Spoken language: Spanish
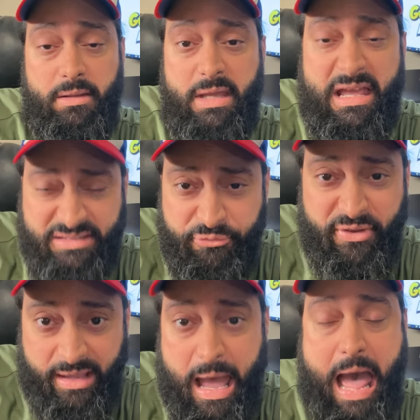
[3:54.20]
ese
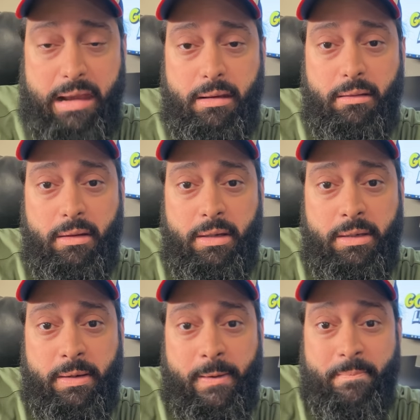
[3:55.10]
fiscal,
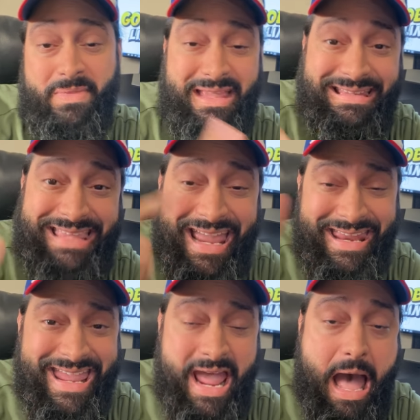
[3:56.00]

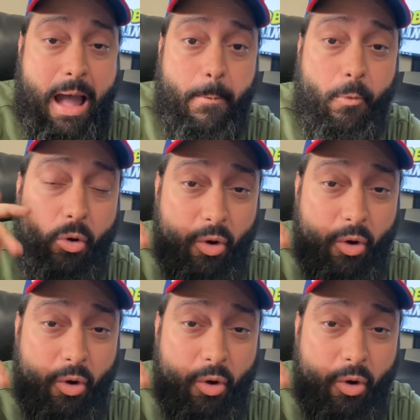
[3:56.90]
tenía